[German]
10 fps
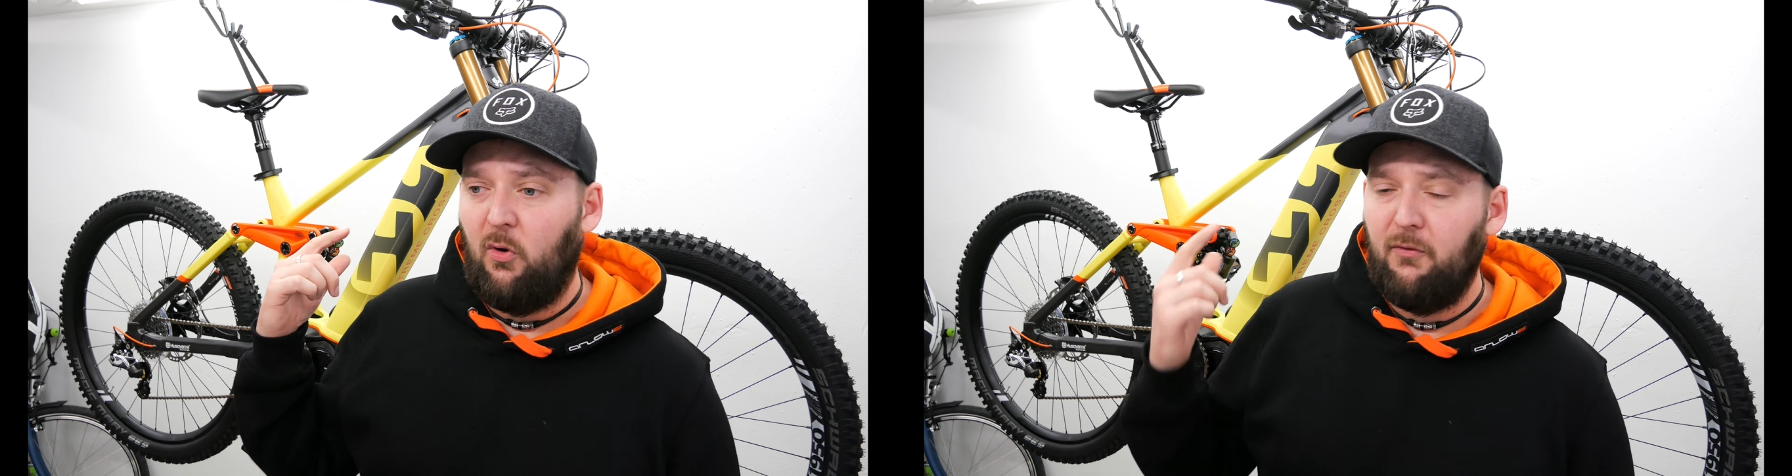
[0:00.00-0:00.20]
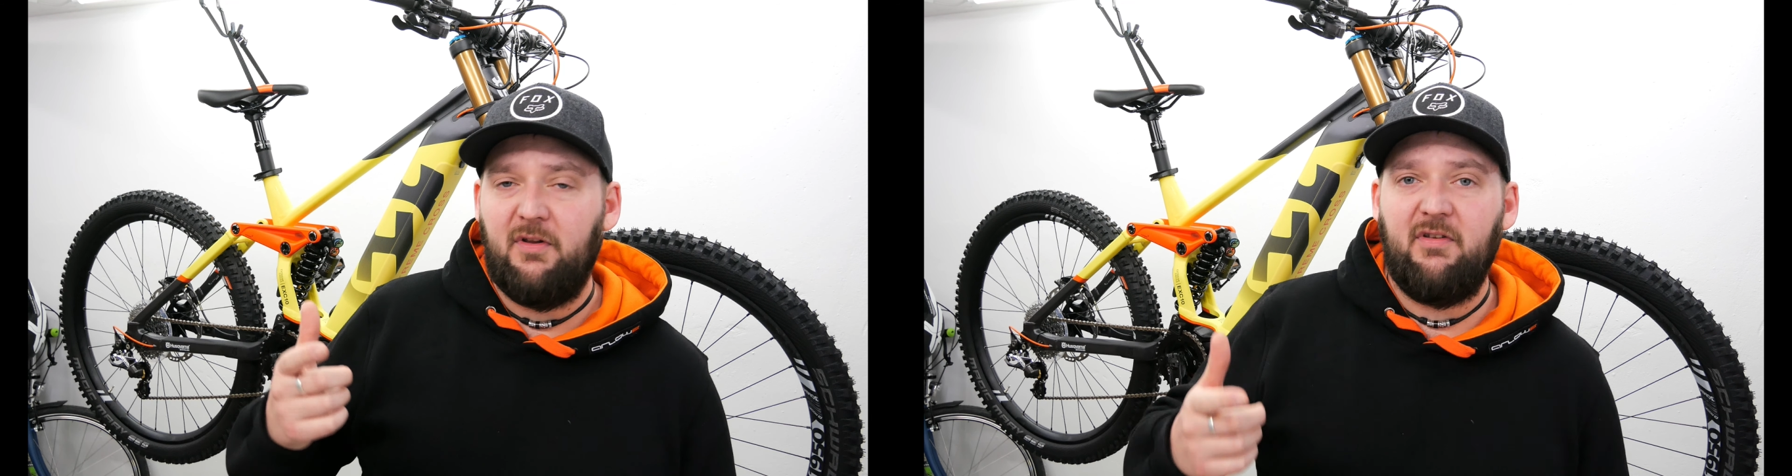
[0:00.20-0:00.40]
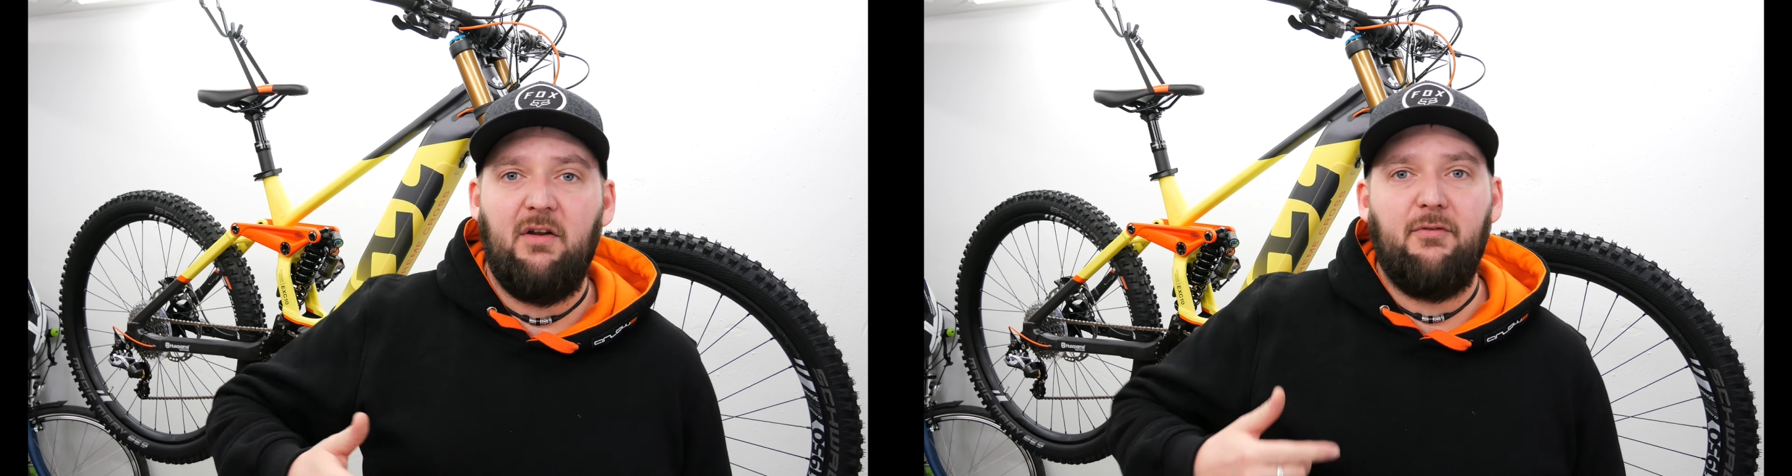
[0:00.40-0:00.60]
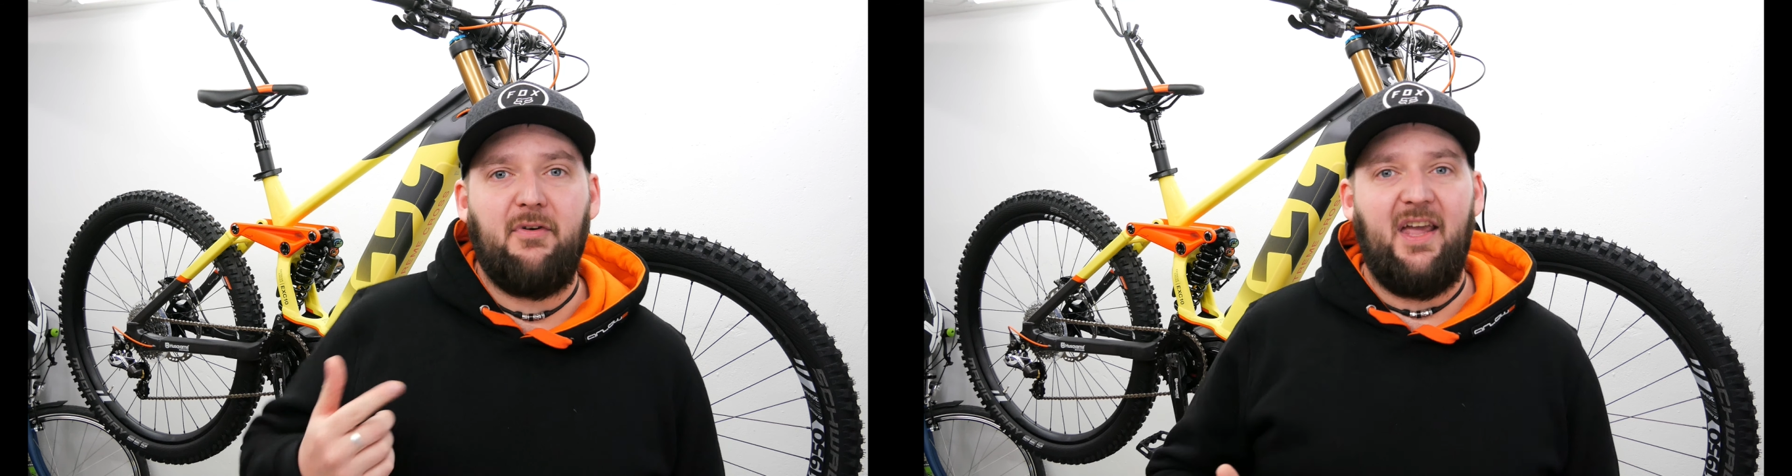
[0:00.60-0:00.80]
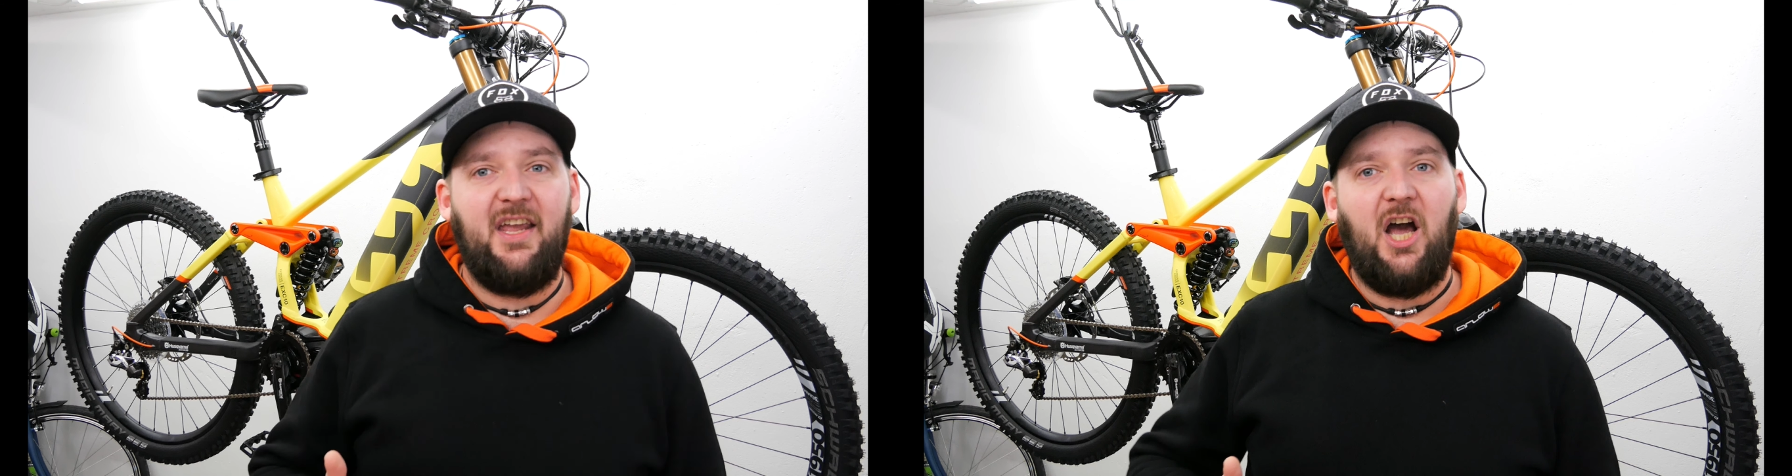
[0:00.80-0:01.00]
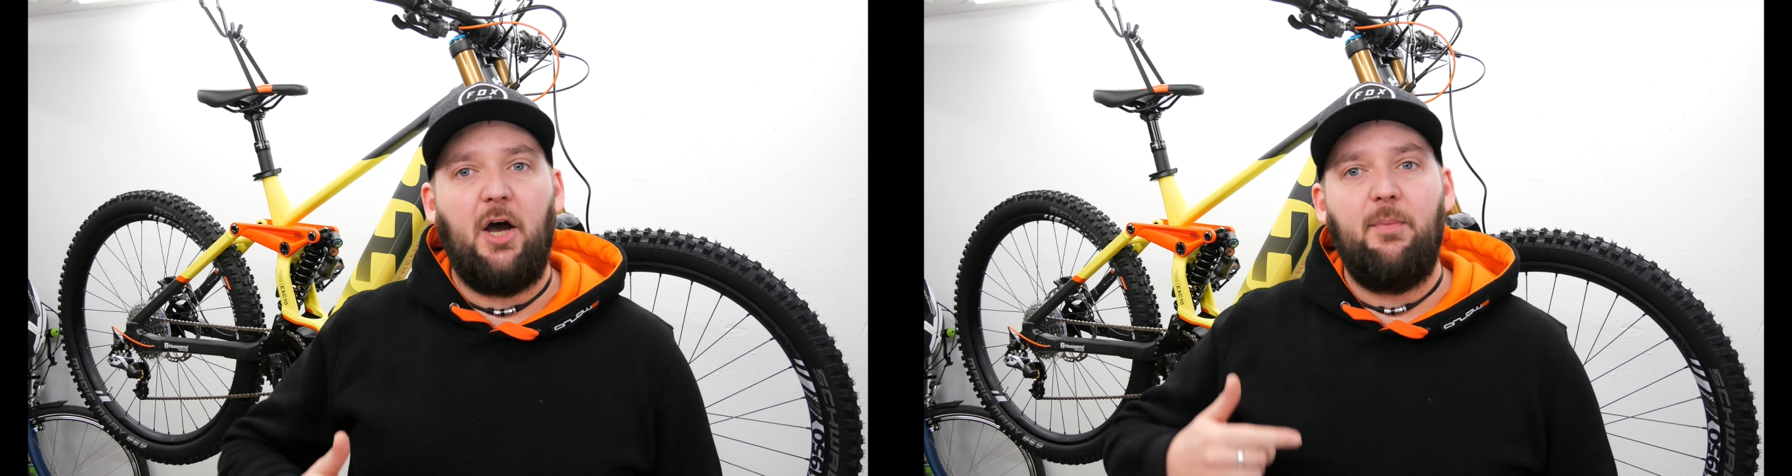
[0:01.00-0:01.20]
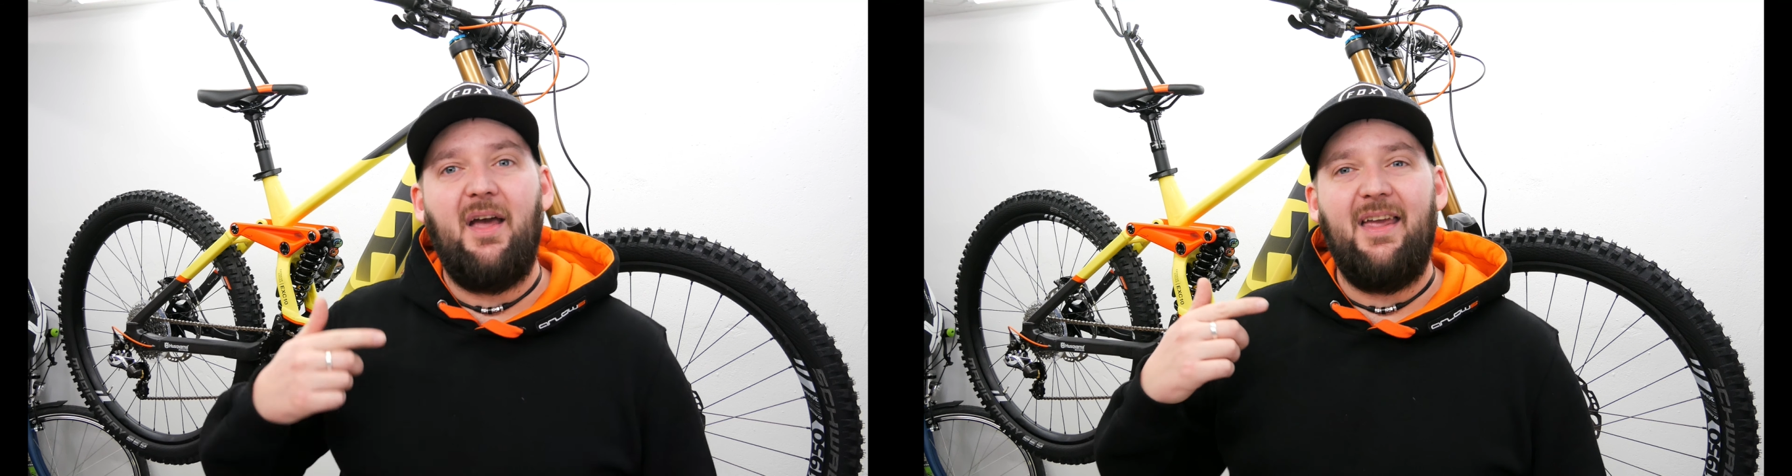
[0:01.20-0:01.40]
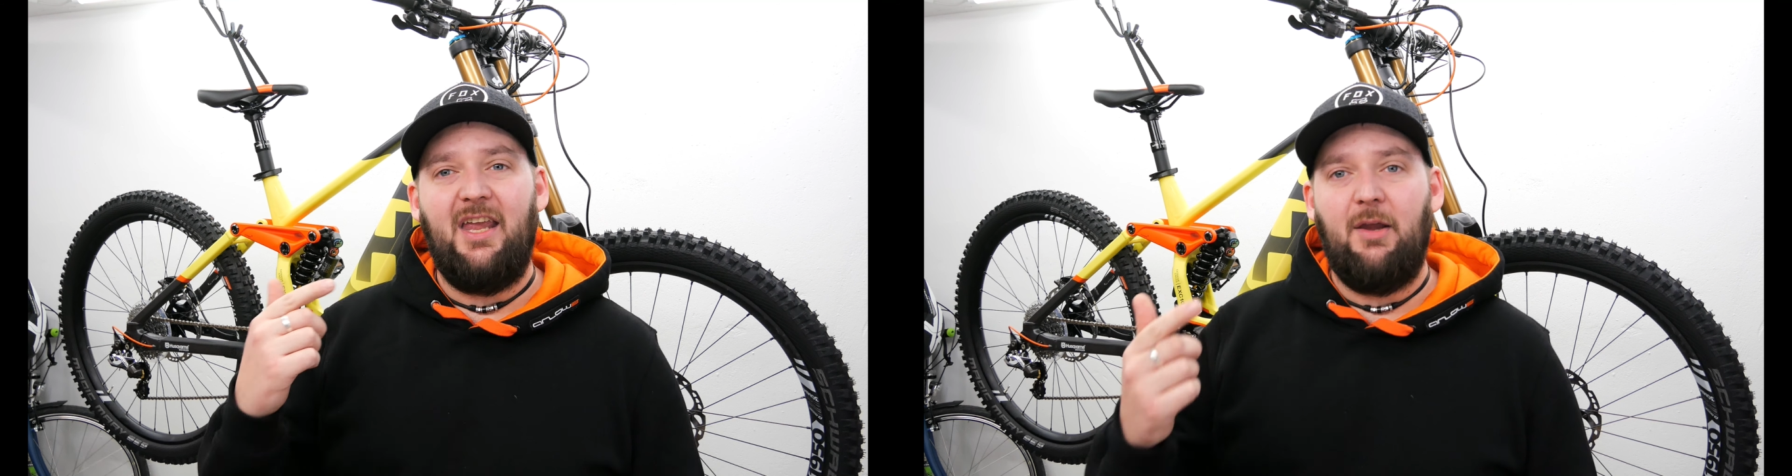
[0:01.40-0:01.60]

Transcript: offizielle Freigabe